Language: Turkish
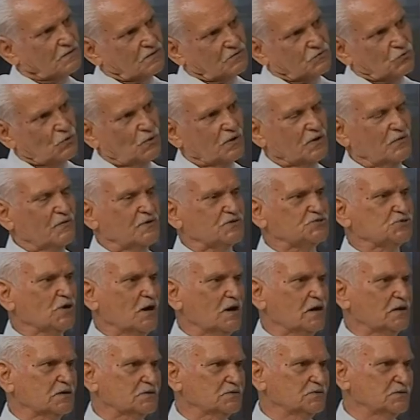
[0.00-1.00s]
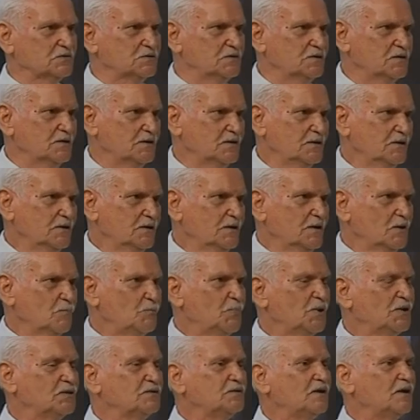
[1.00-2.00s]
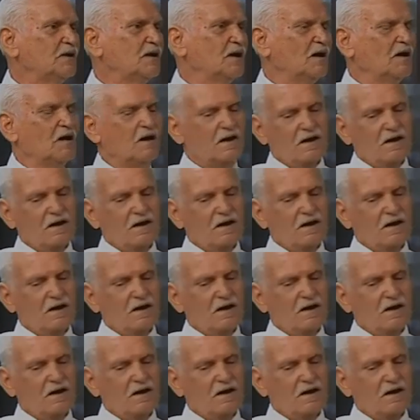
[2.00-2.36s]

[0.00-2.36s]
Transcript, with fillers: göreve çağırdı. Ben de